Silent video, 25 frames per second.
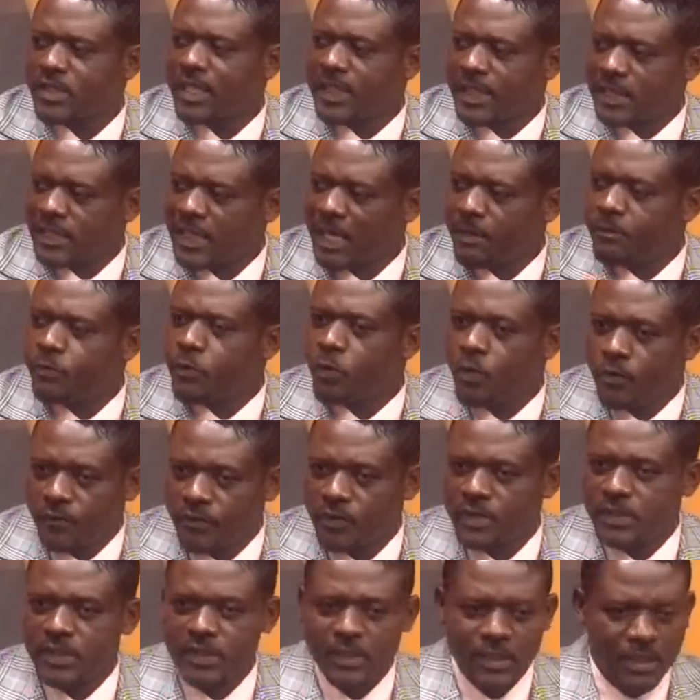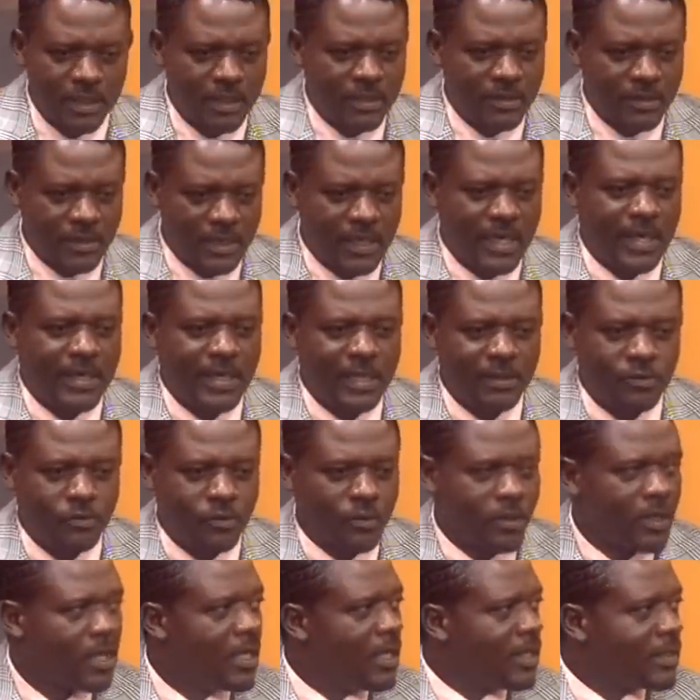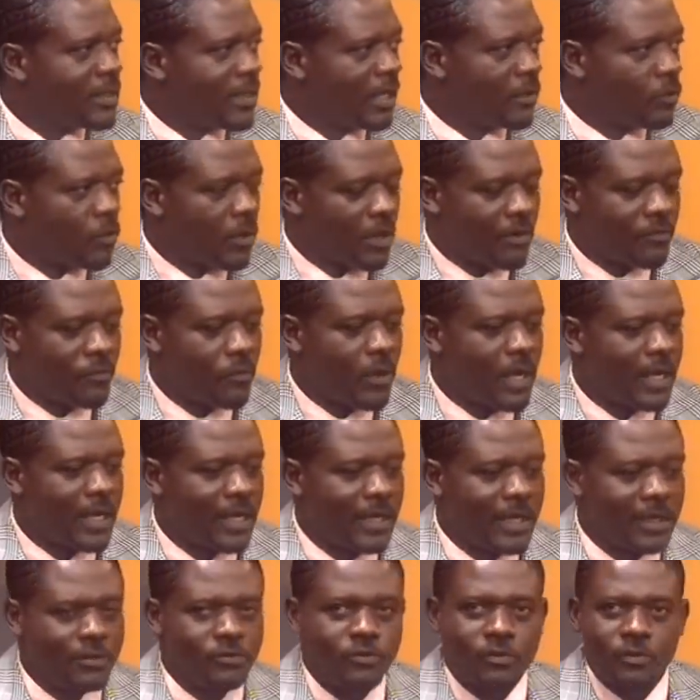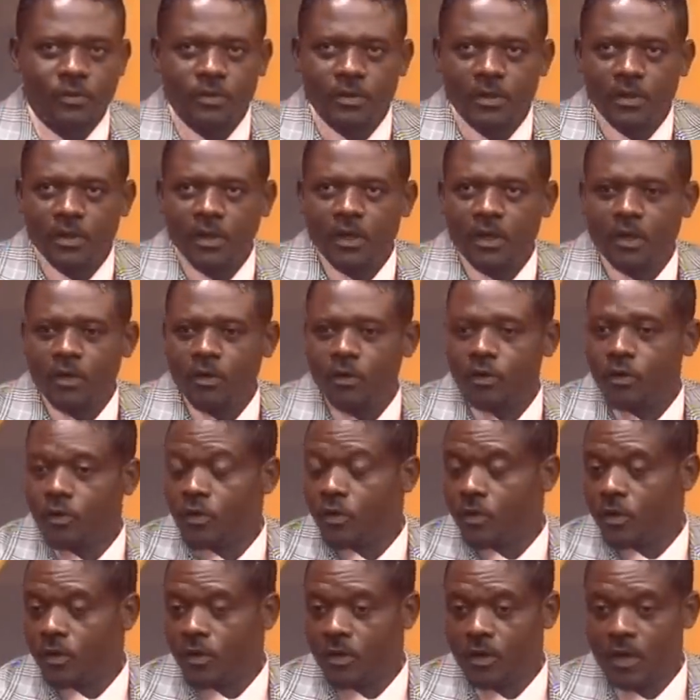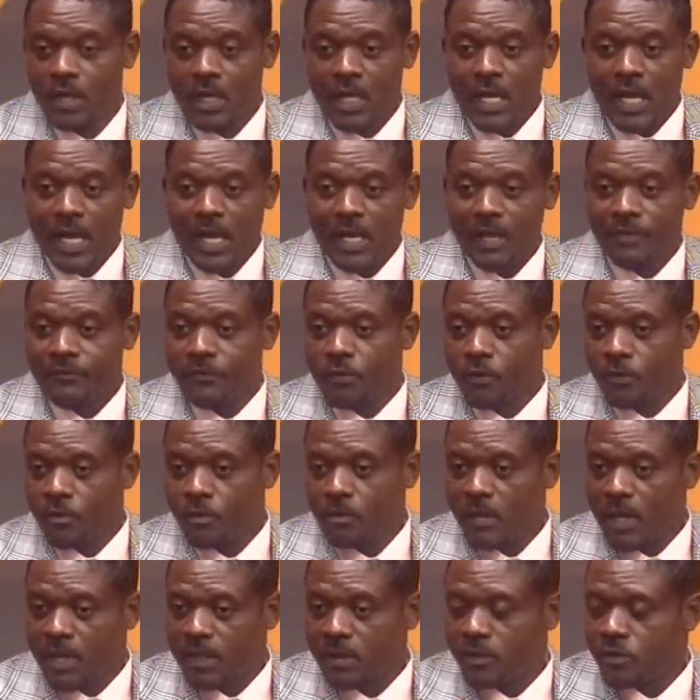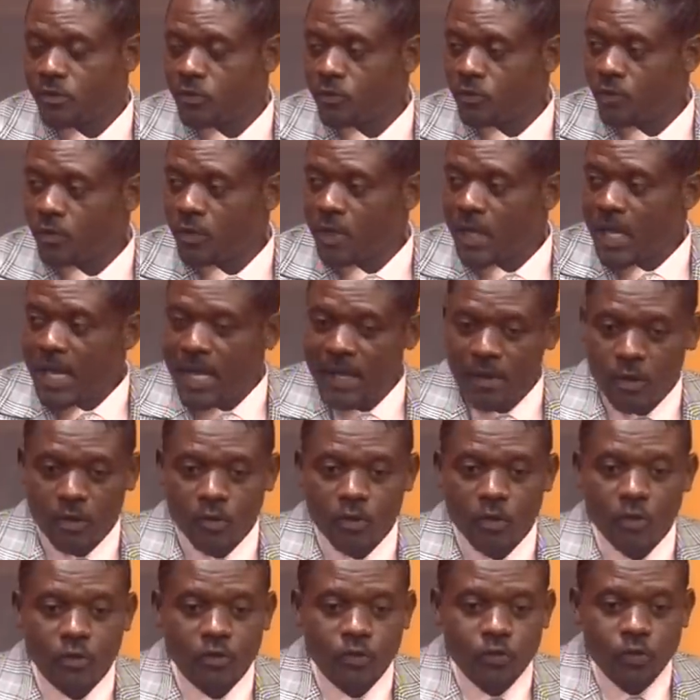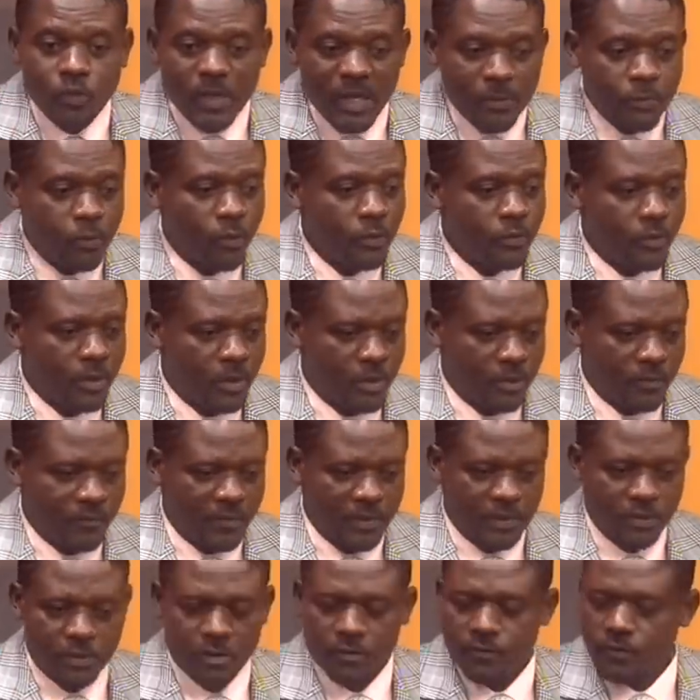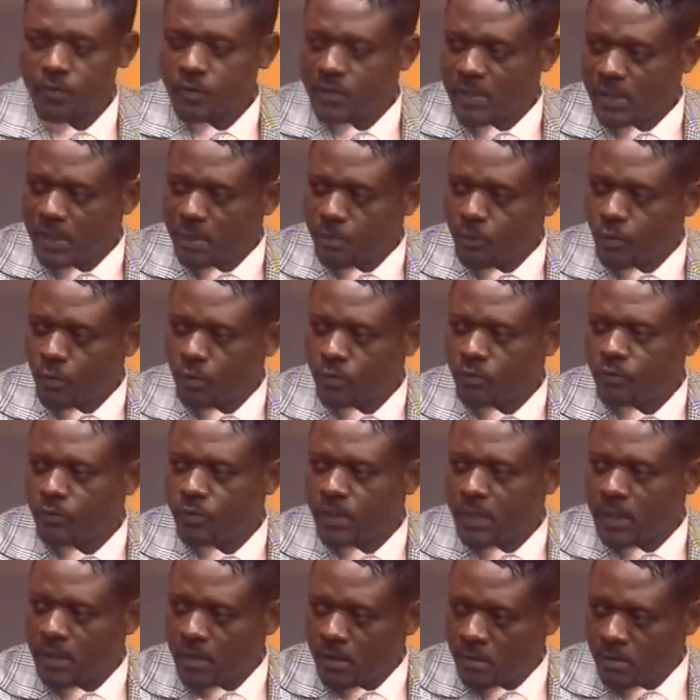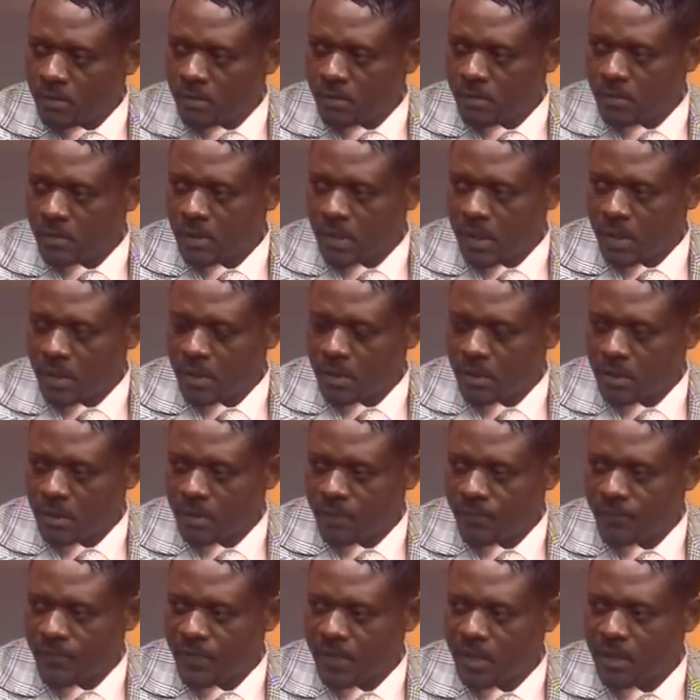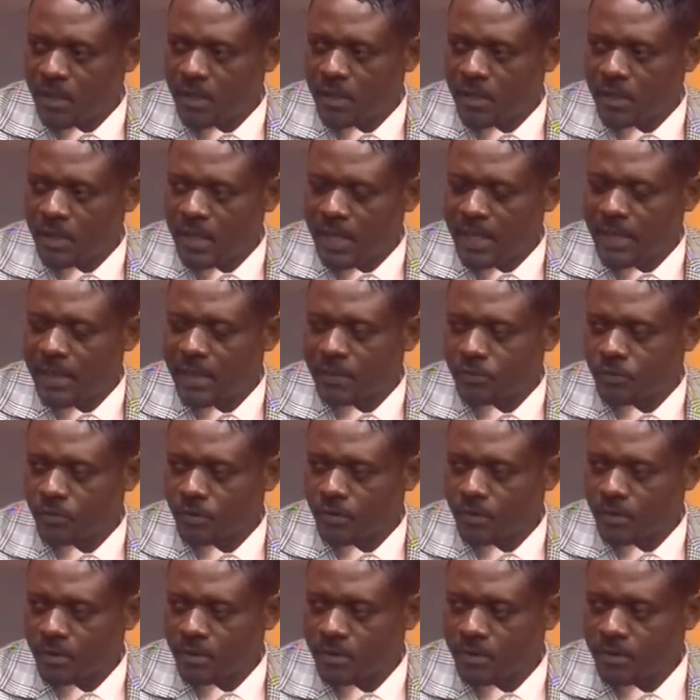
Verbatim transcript: sait déjà bio veut dire de la nature, ça nous renvoie à la nature, à l'environnement et tout. Alors donc tous les produits qu'on vend chez vous, c'est des produits qui viennent de la nature